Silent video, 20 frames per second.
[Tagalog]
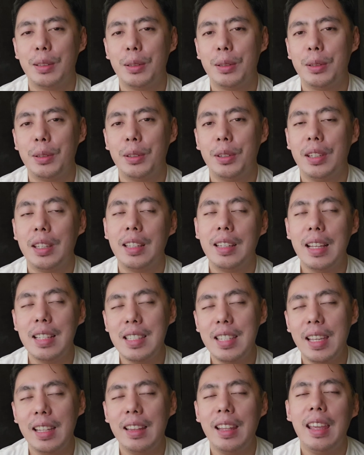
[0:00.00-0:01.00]
So,
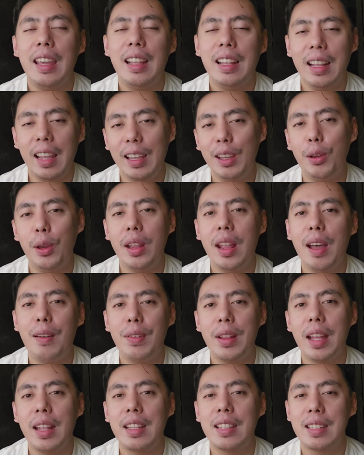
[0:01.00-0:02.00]
that's it. Thank you and
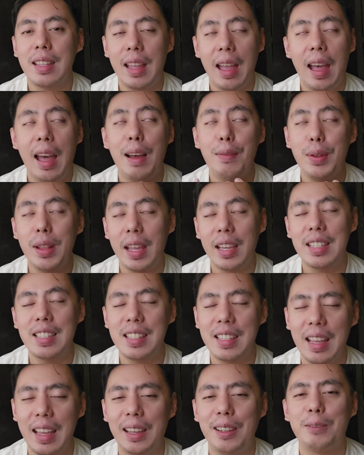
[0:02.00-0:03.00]
have a have a
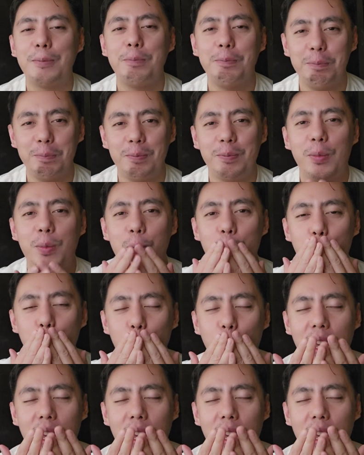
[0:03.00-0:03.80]
nice day. Mm.